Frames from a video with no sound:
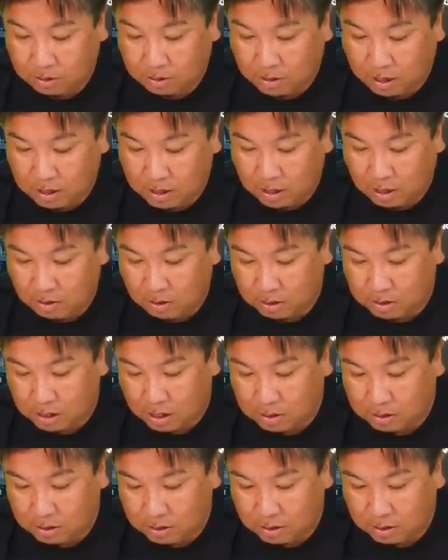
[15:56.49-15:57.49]
谷川原
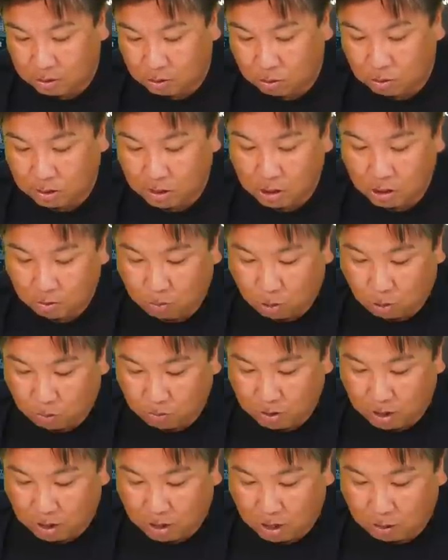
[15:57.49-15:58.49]
三振するけど
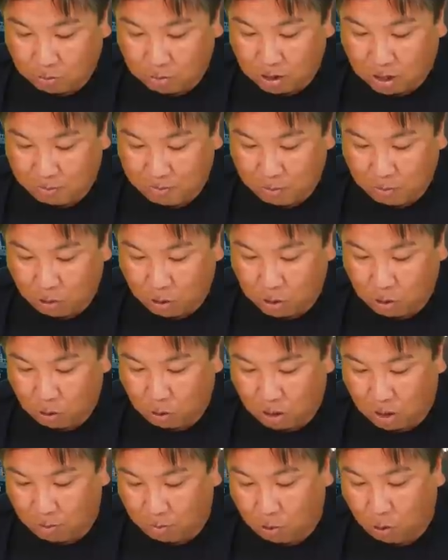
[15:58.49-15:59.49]
も、中村三森
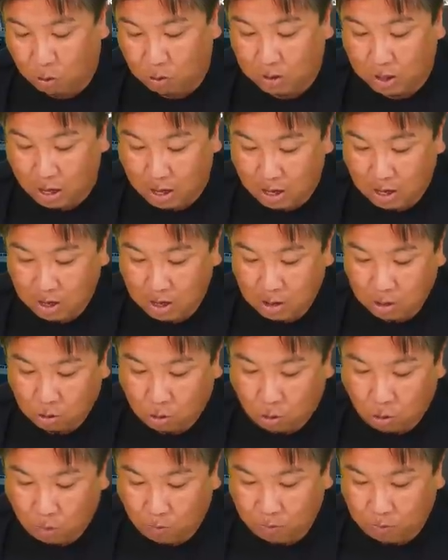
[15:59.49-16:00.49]
フォアボールで、
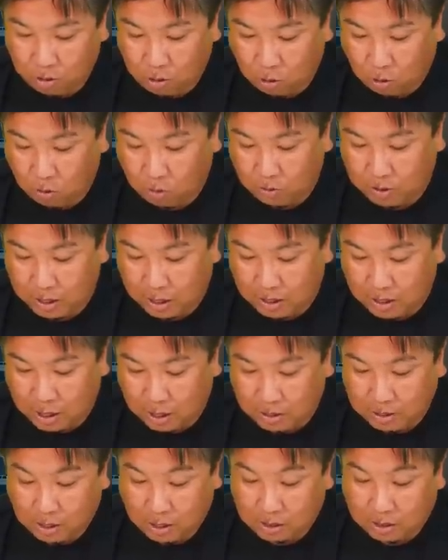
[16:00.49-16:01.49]
近藤、
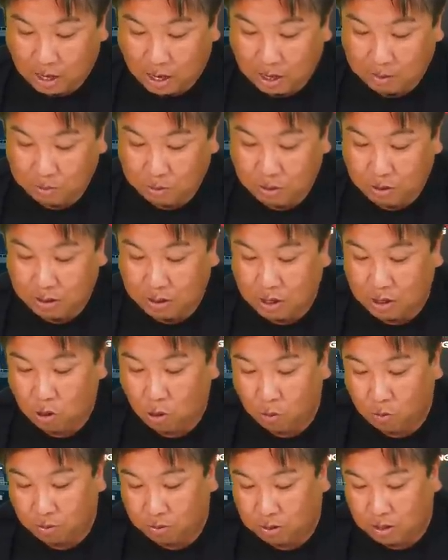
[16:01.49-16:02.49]
柳田タイムリーで
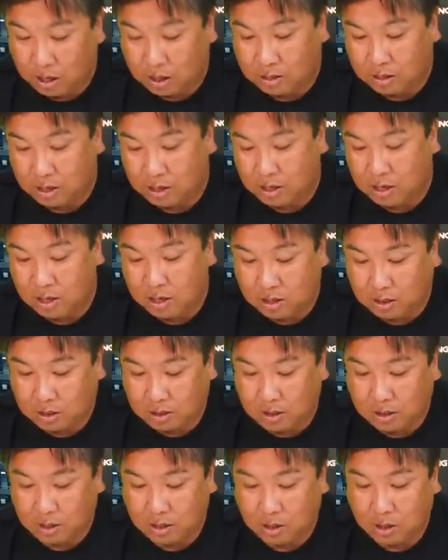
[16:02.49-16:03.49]
4点で一
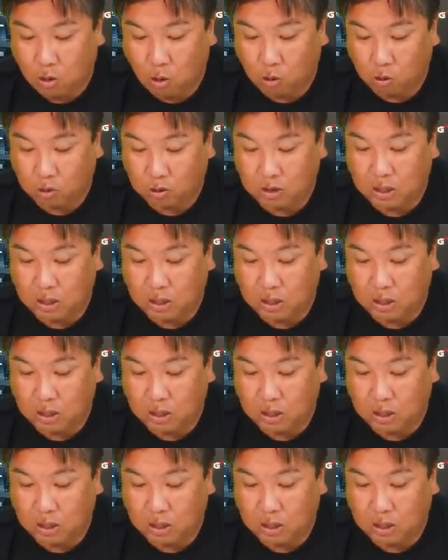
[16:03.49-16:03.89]
気に6